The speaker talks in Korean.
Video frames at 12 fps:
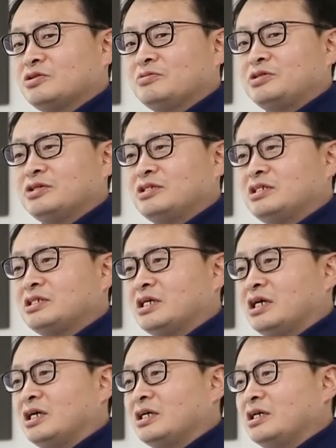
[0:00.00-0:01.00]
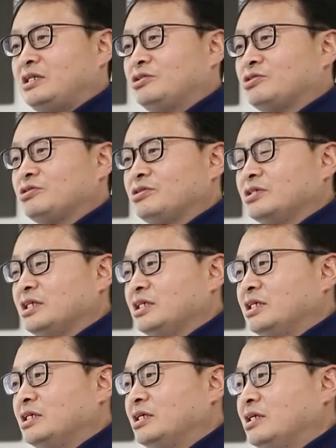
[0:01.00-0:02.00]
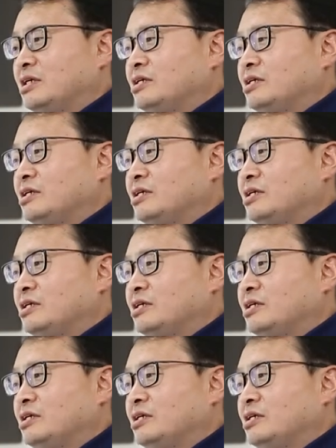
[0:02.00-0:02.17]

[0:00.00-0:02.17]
소프트웨어 시장의 기술들이